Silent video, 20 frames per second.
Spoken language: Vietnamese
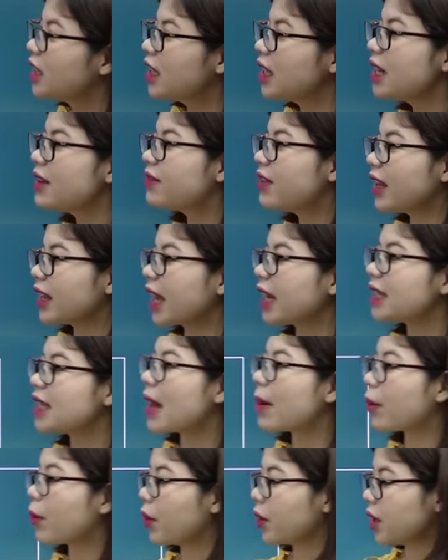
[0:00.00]
Thế thì về cách
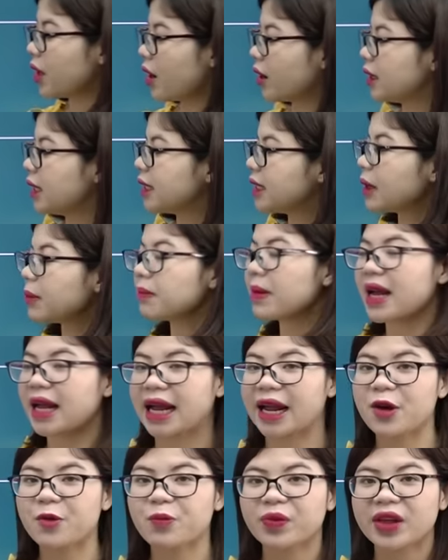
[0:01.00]
đọc của nó thì trong bài
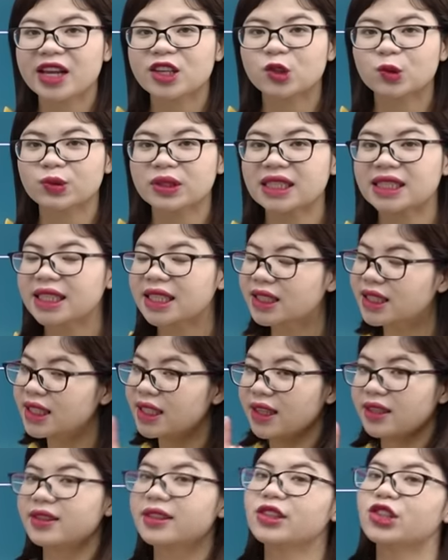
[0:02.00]
ngày hôm nay chúng ta sẽ chỉ
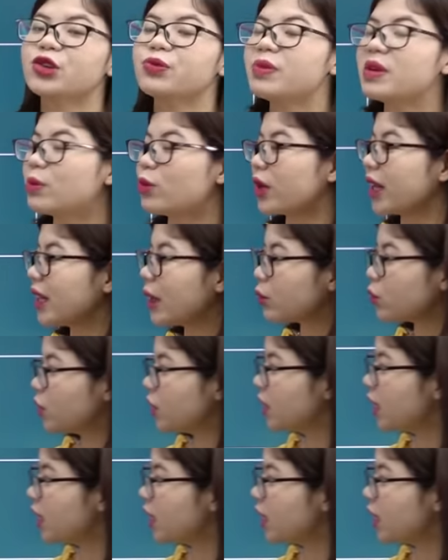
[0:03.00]
cần nhớ cho mình một cách đọc duy